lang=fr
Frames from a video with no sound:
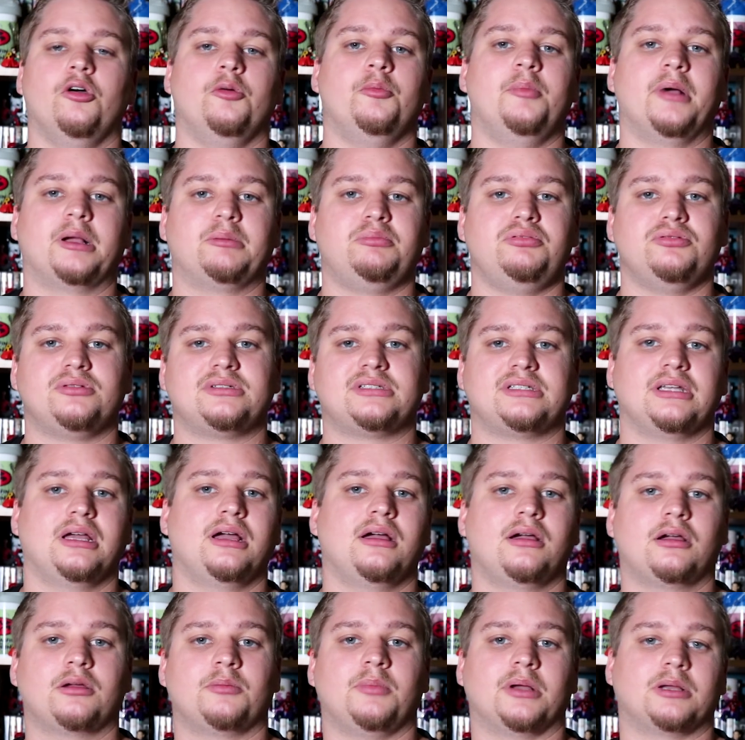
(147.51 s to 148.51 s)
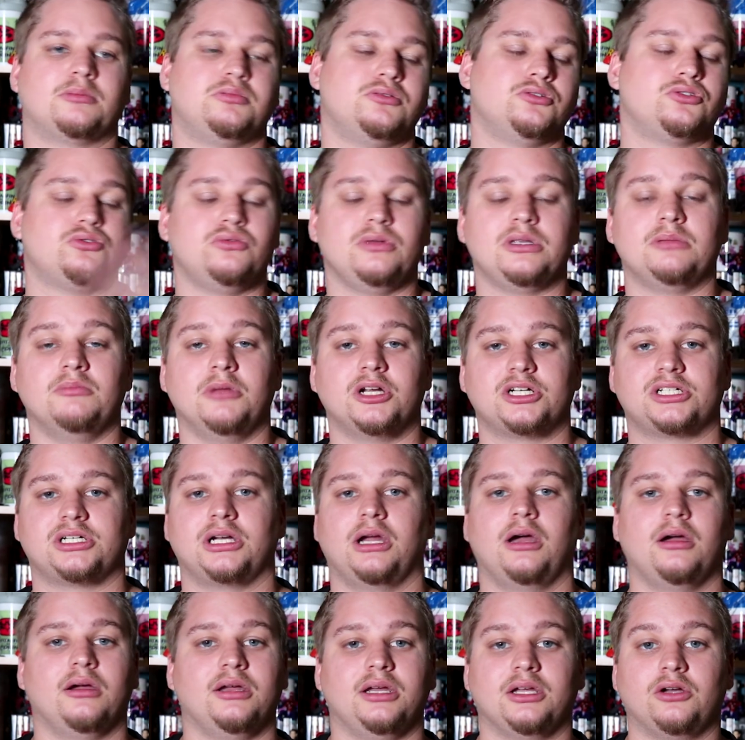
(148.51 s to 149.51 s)
Bac plus 5, Bac plus 8,
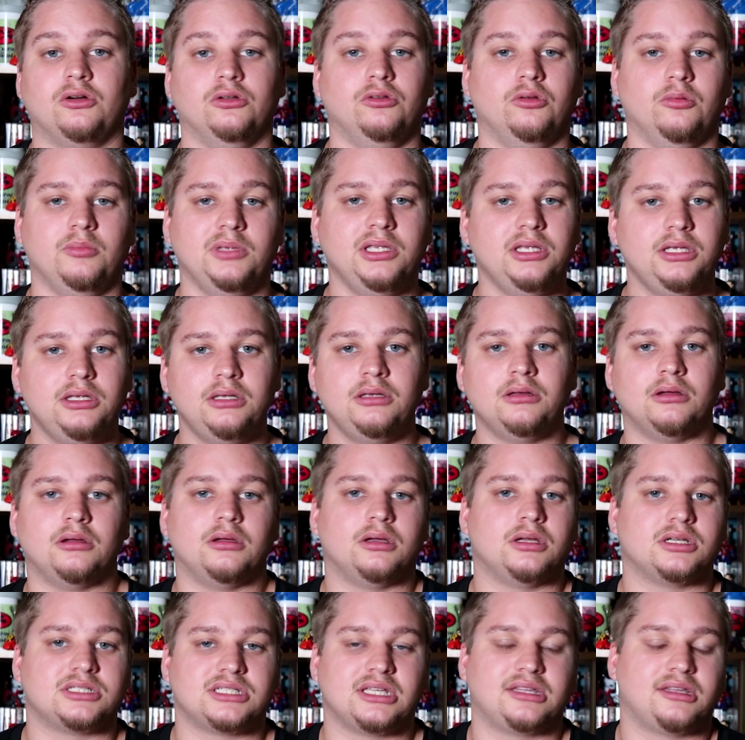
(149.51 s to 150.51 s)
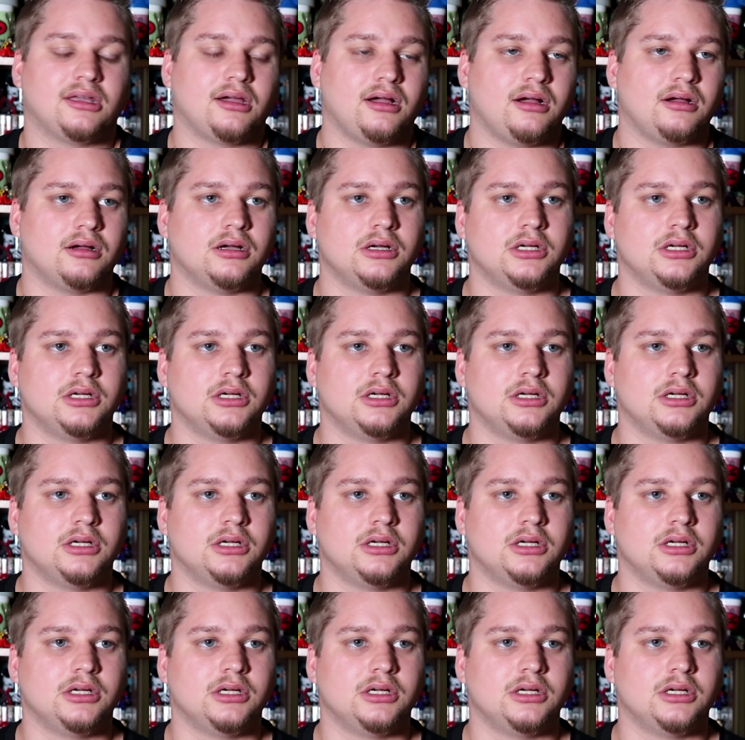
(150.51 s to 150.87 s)
machin, économie, etc.